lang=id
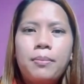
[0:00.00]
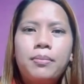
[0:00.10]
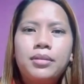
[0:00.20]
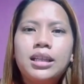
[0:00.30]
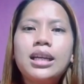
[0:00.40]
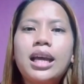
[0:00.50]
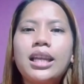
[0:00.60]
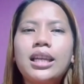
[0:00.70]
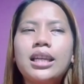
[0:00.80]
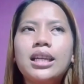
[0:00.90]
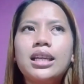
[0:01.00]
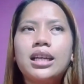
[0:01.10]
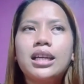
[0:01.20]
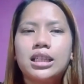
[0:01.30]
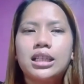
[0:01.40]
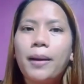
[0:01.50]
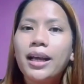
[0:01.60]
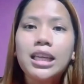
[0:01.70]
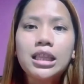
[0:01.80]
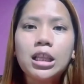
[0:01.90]
dengan uh,
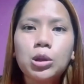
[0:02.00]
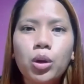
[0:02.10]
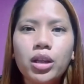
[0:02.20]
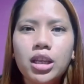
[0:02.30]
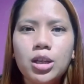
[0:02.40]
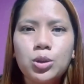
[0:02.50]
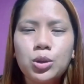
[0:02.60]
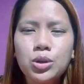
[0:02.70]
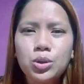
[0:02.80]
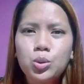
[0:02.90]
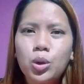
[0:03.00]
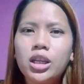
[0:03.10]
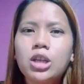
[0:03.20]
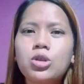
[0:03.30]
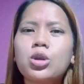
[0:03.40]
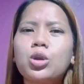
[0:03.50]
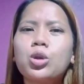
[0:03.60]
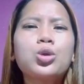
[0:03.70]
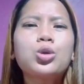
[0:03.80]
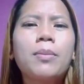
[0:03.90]
kebangkitan Tuhan Yesus, Tuhan Yesus
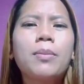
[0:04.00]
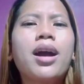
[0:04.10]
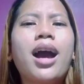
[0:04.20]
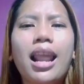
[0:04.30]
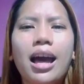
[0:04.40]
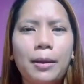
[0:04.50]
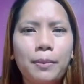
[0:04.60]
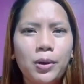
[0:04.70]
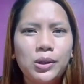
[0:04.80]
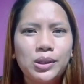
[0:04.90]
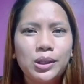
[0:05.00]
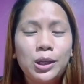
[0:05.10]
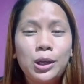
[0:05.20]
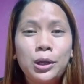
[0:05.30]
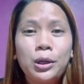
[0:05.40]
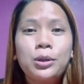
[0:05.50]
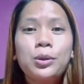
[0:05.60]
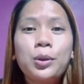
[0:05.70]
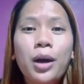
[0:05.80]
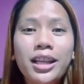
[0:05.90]
itu sudah mengalahkan maut.
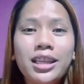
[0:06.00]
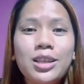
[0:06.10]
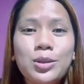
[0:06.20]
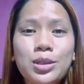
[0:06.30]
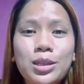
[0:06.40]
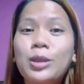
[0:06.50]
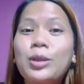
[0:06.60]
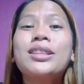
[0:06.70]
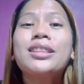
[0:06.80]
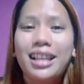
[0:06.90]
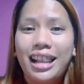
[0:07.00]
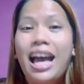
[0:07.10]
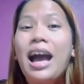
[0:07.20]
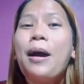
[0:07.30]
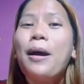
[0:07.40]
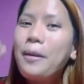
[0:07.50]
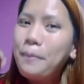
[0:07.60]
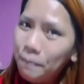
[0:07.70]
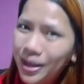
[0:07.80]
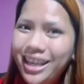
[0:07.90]
Tuhan Yesus itu telah
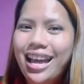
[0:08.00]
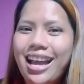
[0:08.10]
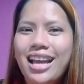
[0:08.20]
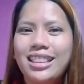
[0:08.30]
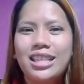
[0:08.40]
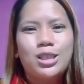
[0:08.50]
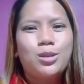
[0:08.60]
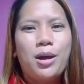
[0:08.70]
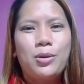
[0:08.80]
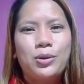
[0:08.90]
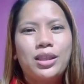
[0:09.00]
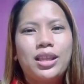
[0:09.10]
menang atas maut.